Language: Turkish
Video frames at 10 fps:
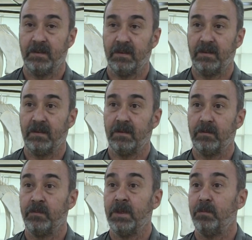Ee,
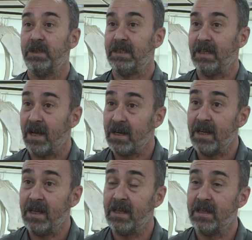
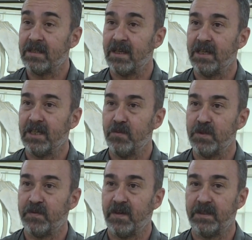bitkilerle ilgili
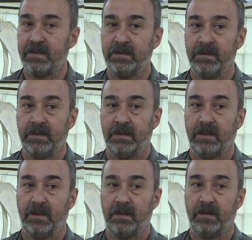sergimiz var ee,
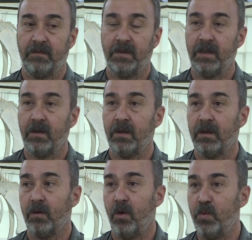ve e,
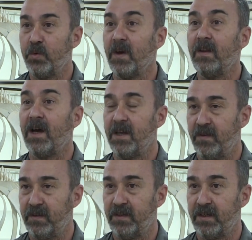omurgalı
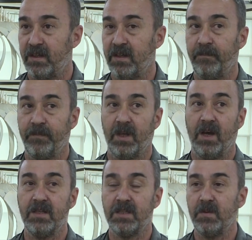hayvanlarla.
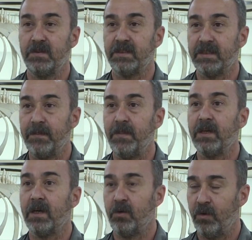Aynı zamanda
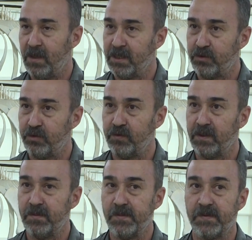replika
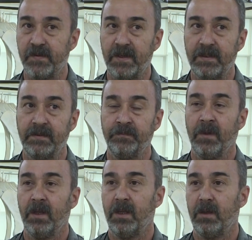koleksiyonlarımız var.
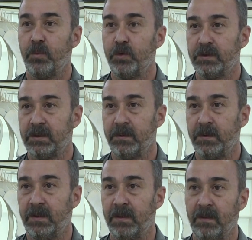Burada tabii
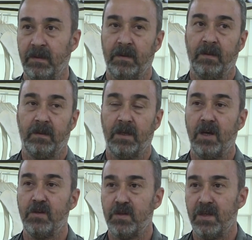ki
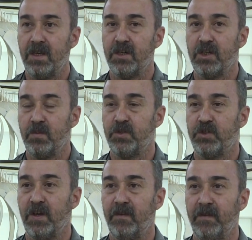daha önceden yaşamış
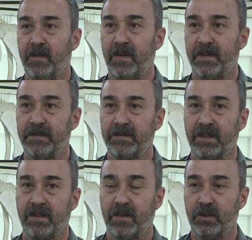canlıların
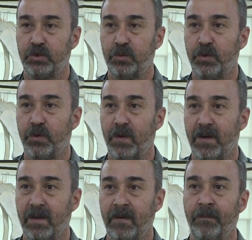da anatomik
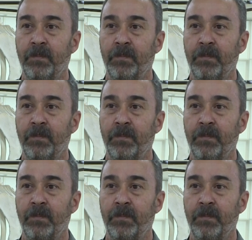olarak